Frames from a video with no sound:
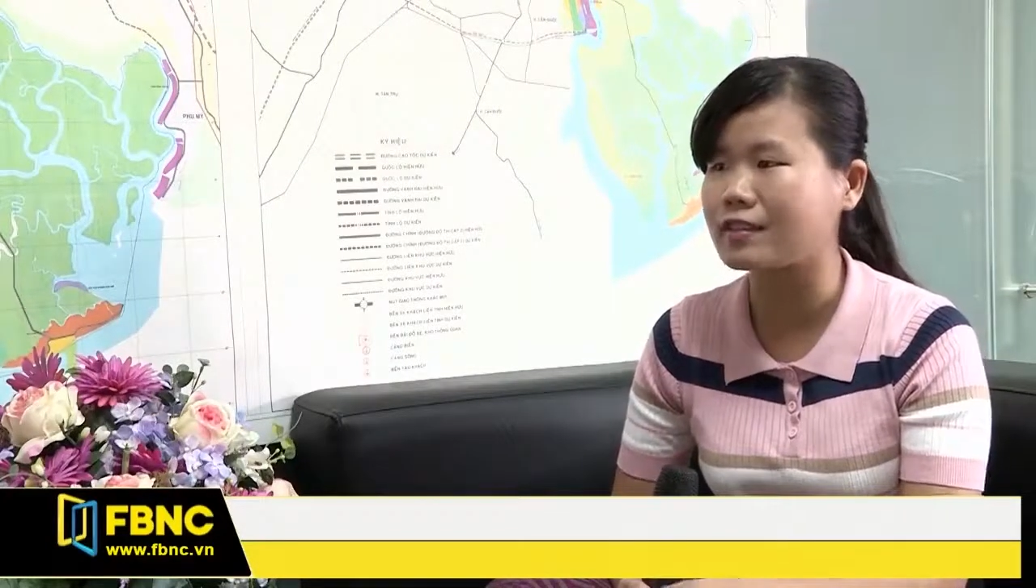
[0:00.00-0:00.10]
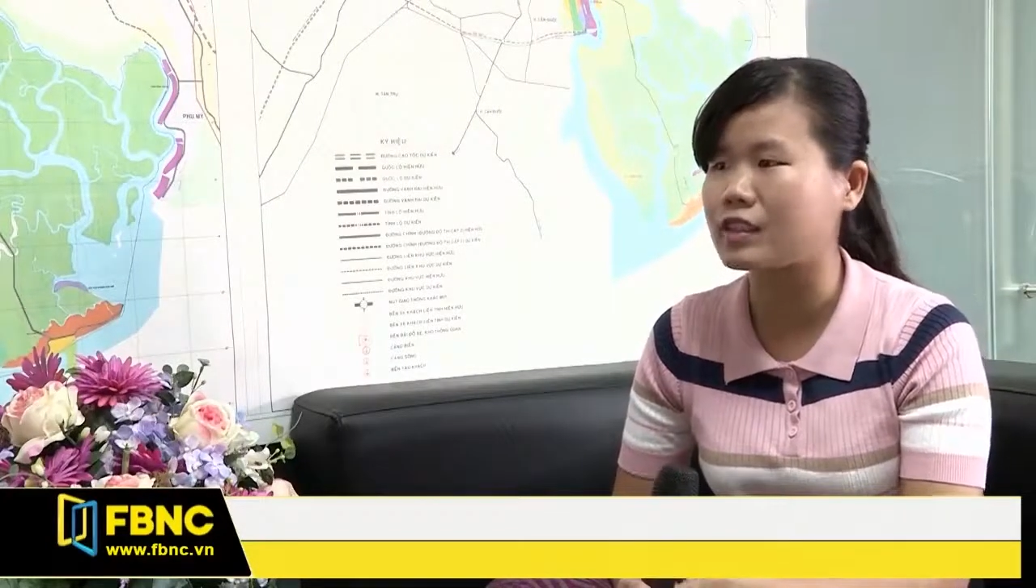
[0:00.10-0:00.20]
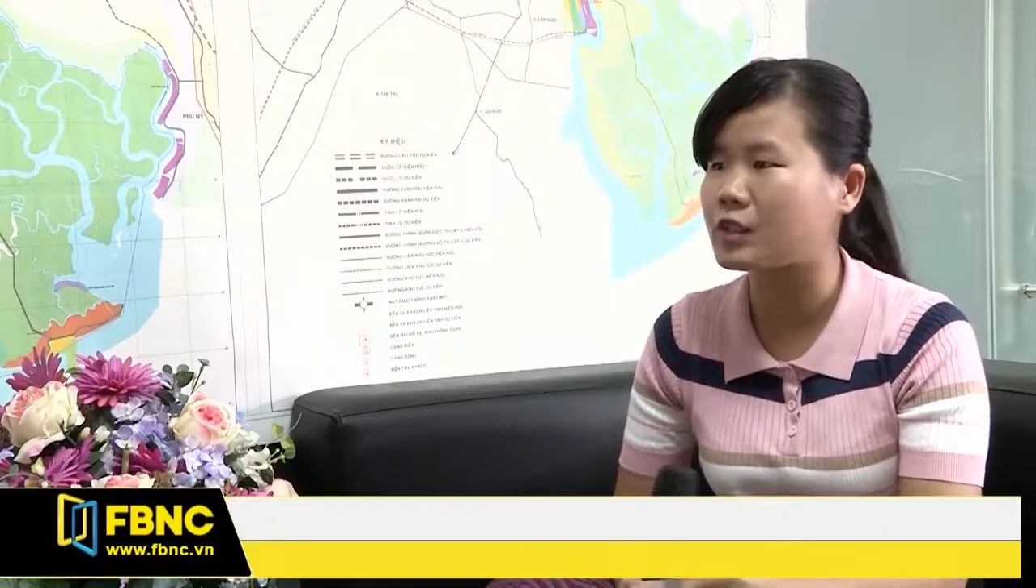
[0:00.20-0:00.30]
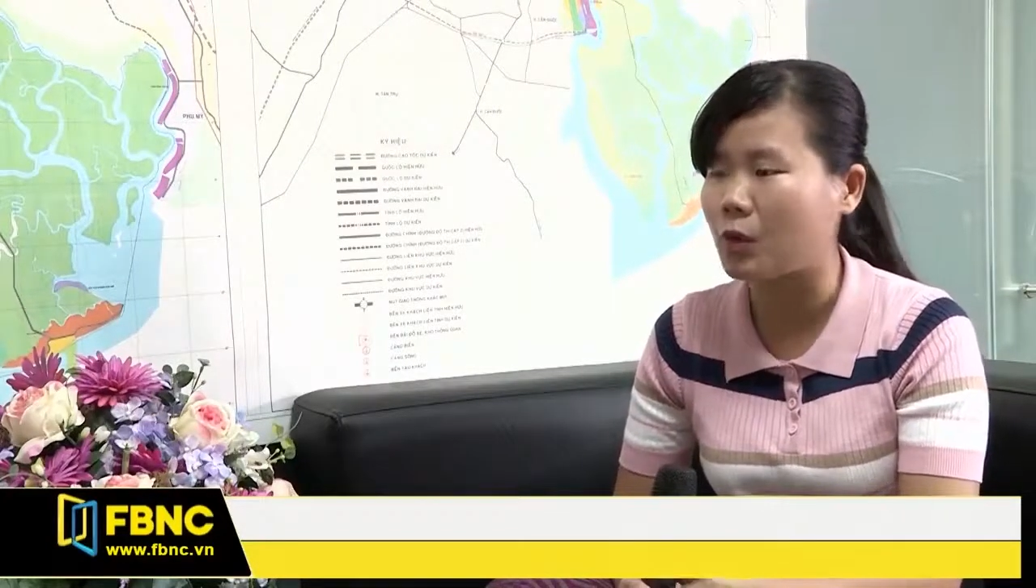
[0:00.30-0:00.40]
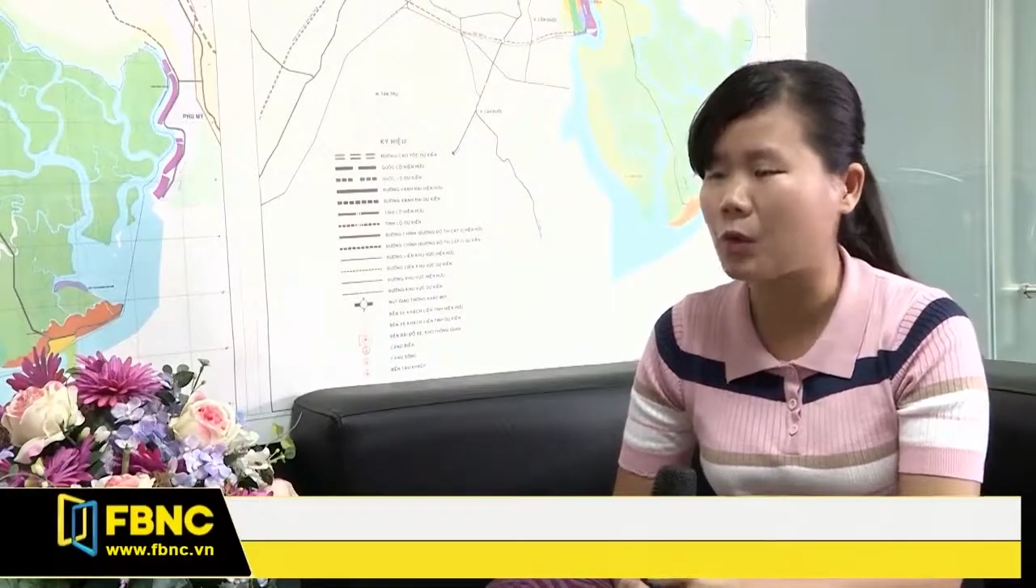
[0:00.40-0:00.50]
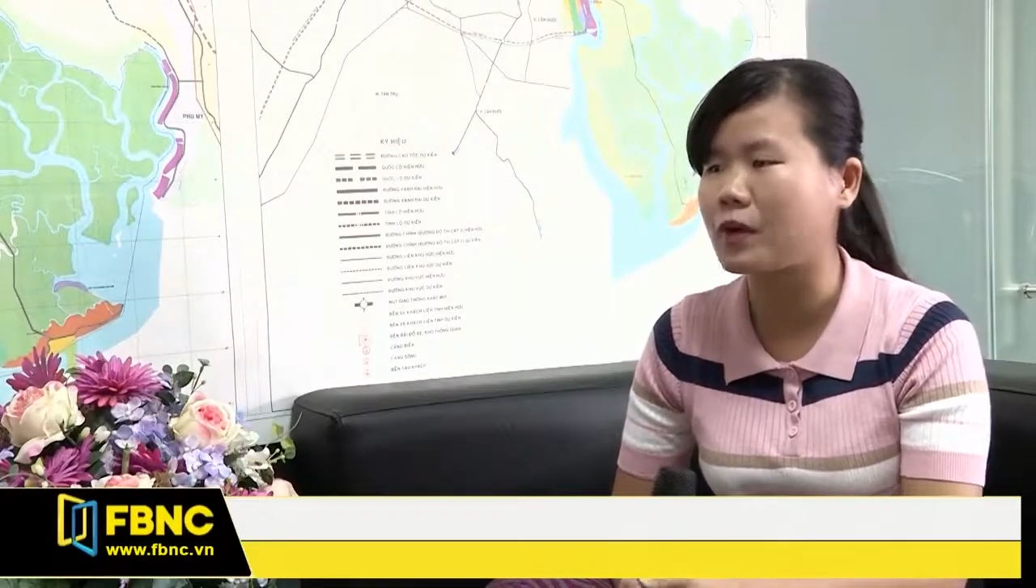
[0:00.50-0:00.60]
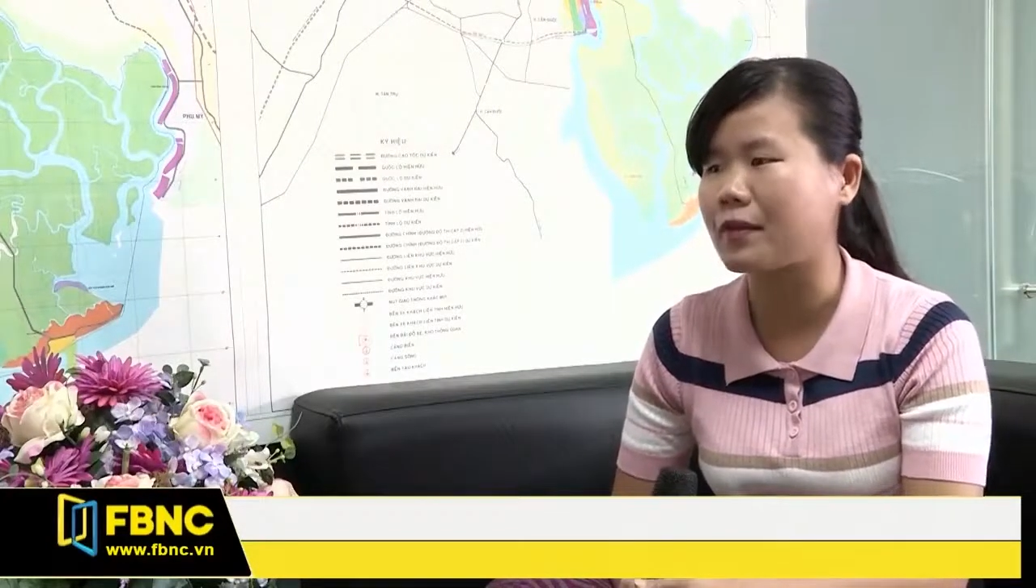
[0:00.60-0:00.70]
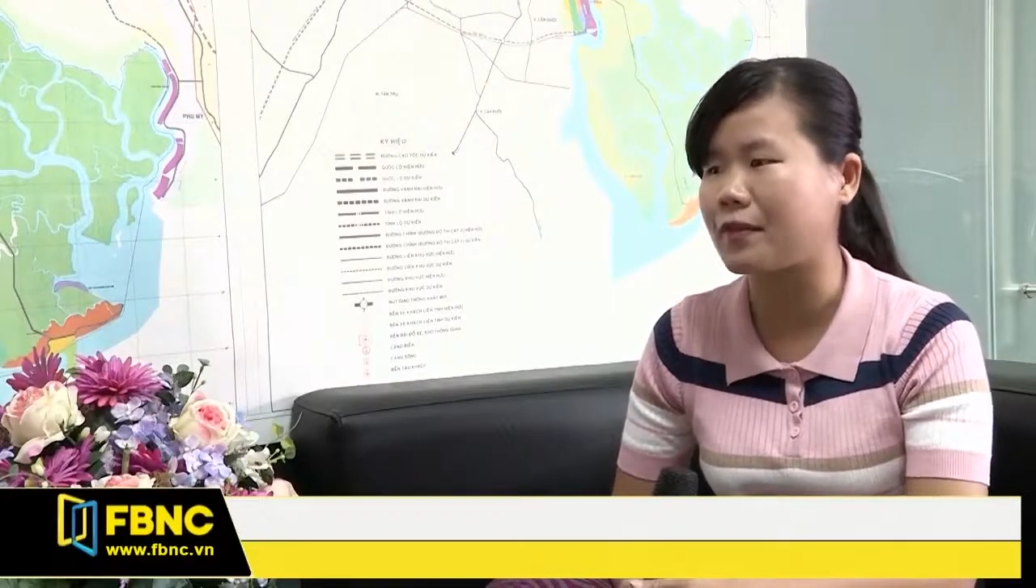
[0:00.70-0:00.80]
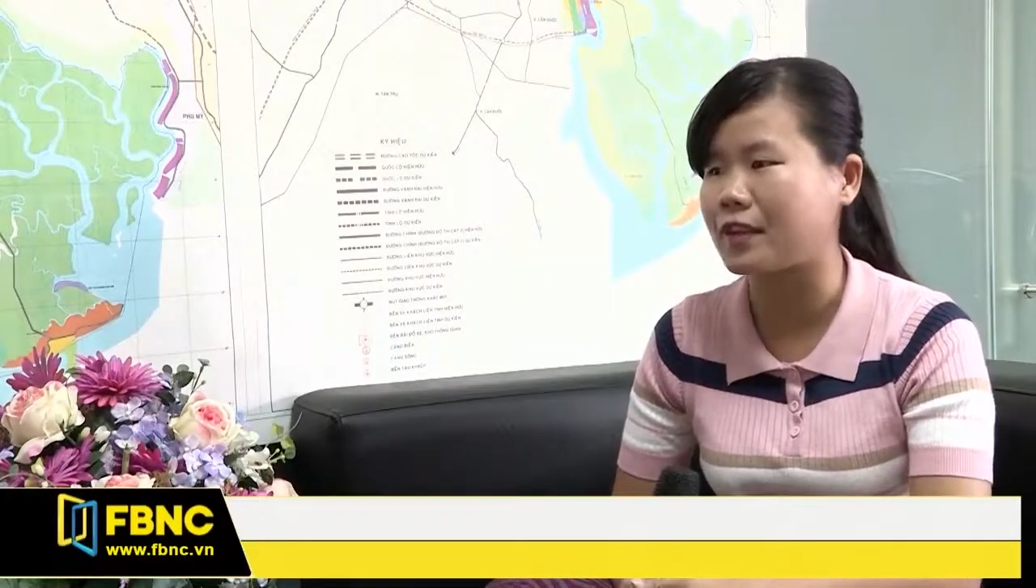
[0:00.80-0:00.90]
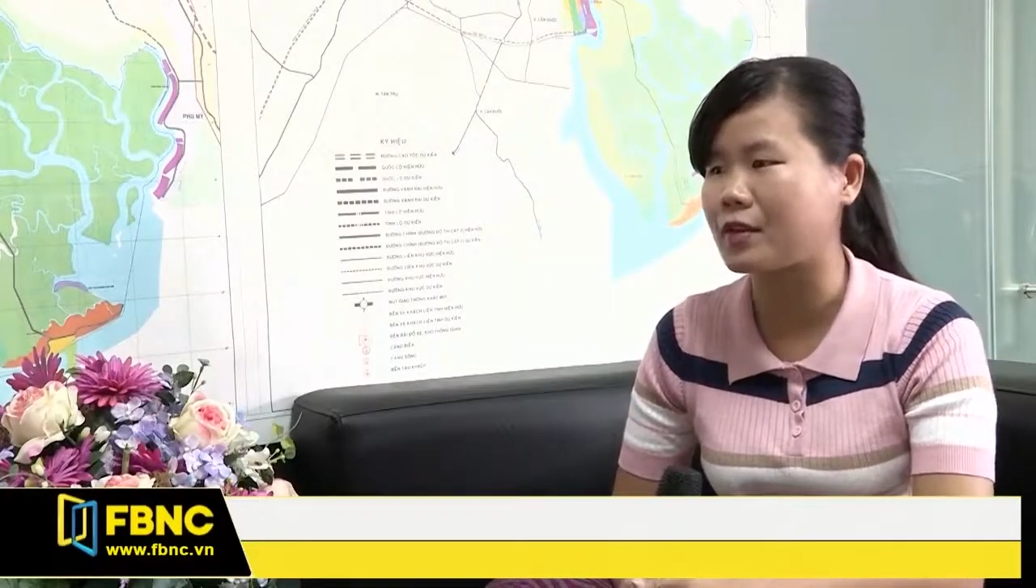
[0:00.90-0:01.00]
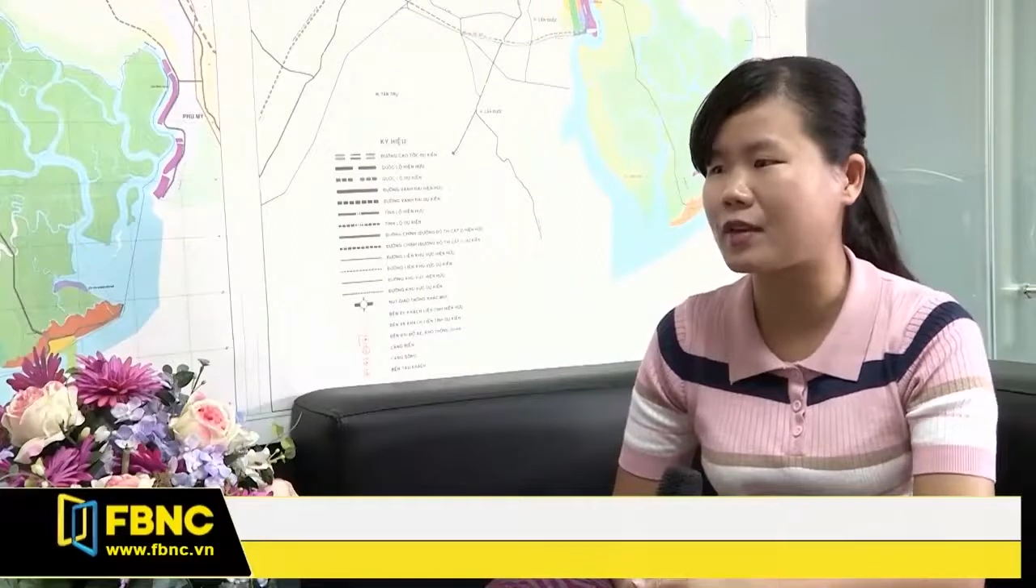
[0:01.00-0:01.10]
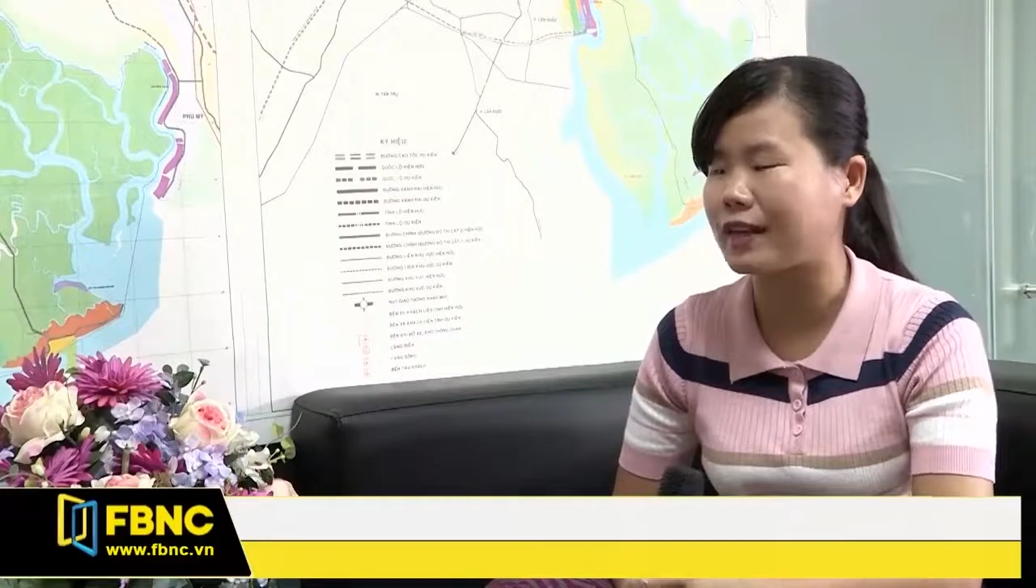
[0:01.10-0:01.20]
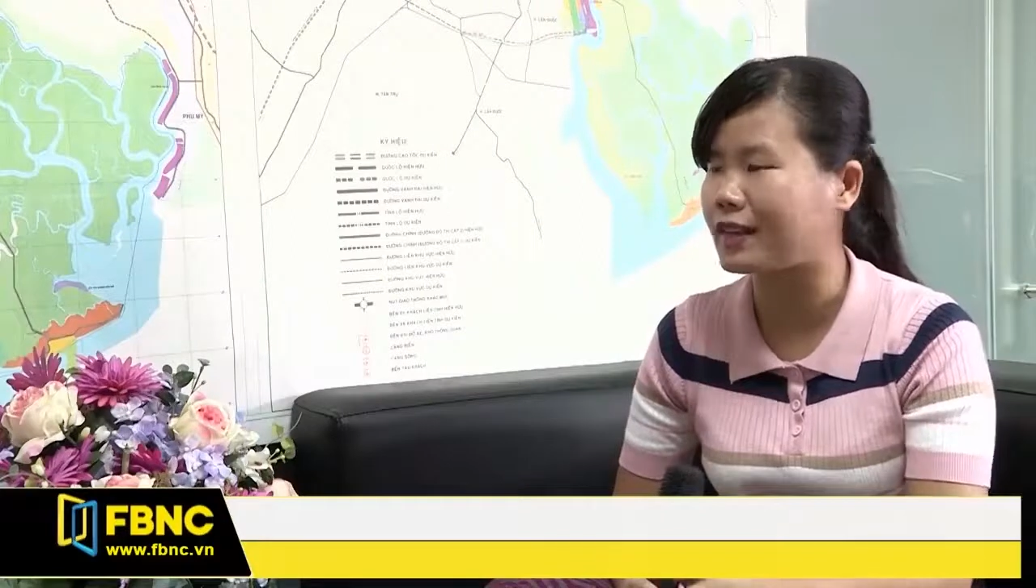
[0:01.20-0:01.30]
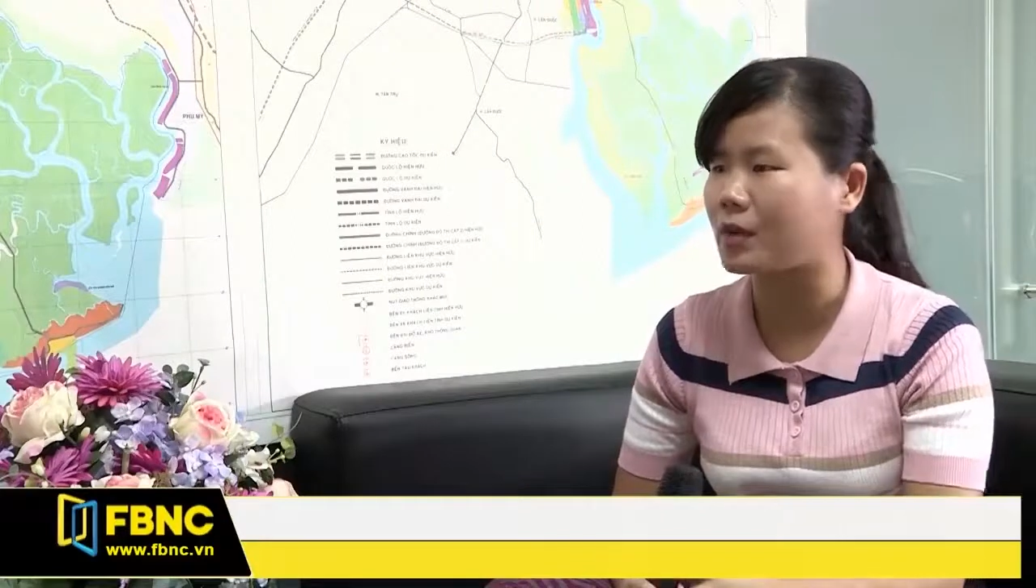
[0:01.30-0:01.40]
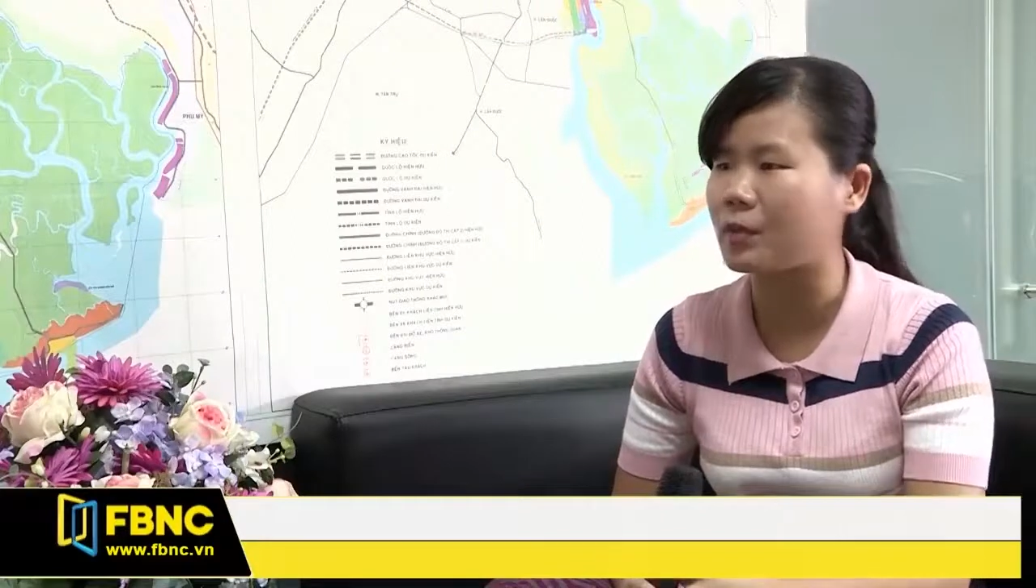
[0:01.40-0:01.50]
chưa đủ để phải
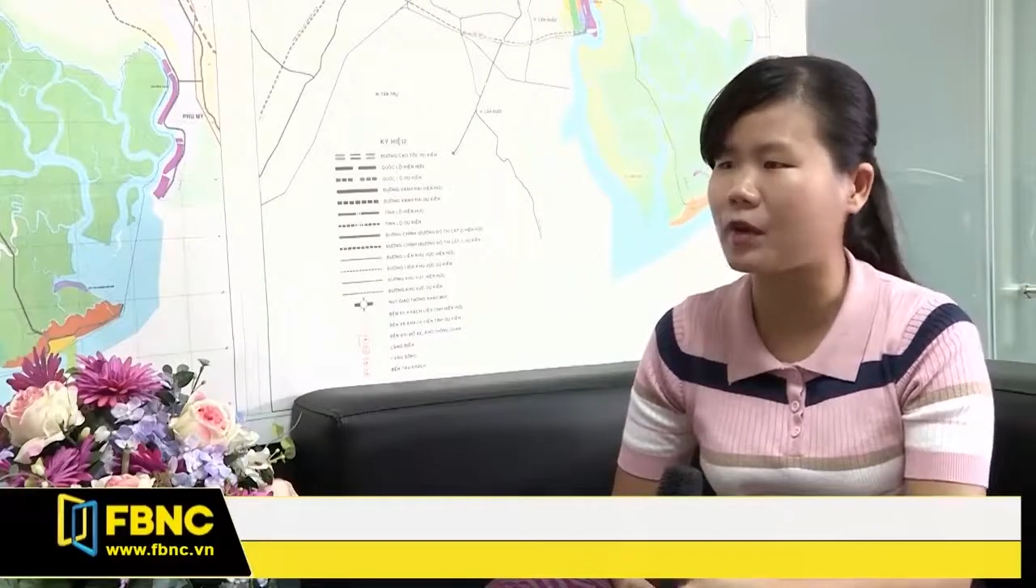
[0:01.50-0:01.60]
gánh chịu